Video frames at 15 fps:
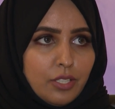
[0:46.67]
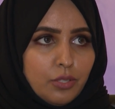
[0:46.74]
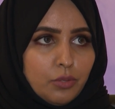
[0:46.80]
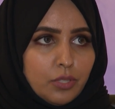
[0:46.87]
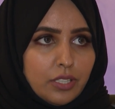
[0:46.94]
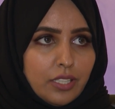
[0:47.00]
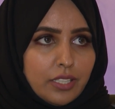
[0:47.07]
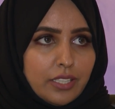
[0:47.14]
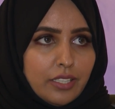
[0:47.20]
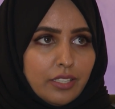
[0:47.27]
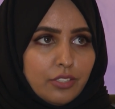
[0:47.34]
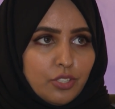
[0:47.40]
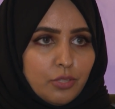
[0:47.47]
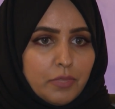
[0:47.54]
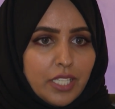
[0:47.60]
والله هي
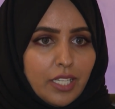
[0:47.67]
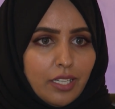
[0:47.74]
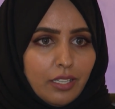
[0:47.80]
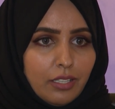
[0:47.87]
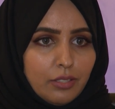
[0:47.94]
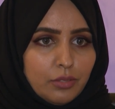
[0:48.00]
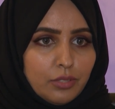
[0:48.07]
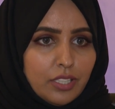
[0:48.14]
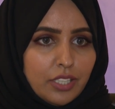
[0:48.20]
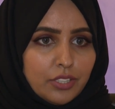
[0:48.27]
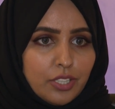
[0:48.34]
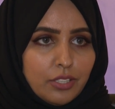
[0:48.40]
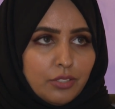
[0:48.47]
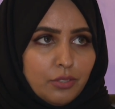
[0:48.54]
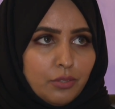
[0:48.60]
جميلة ولا
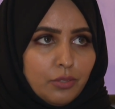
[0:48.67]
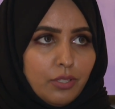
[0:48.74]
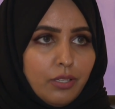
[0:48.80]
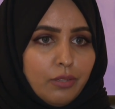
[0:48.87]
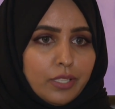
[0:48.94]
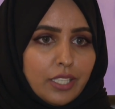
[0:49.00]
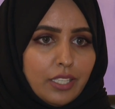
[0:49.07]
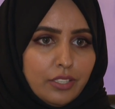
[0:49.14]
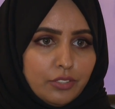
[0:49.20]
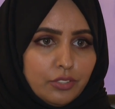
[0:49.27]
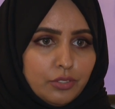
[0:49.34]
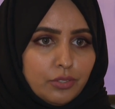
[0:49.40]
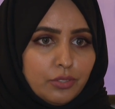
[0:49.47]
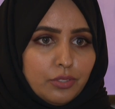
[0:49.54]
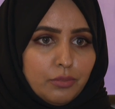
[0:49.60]
عشان هو والله
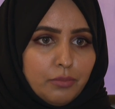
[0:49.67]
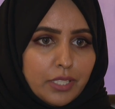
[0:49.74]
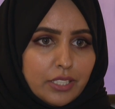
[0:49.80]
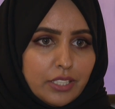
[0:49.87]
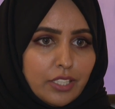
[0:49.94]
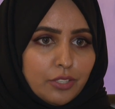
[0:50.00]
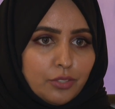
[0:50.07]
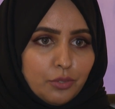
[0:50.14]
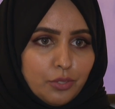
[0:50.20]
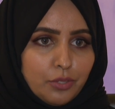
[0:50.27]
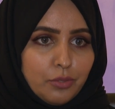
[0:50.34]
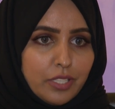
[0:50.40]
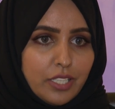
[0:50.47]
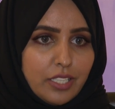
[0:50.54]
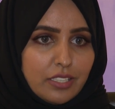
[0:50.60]
عنده مادياته
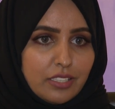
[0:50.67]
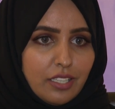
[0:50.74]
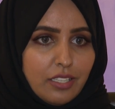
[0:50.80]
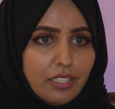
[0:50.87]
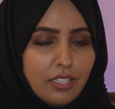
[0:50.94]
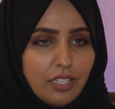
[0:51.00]
كويسة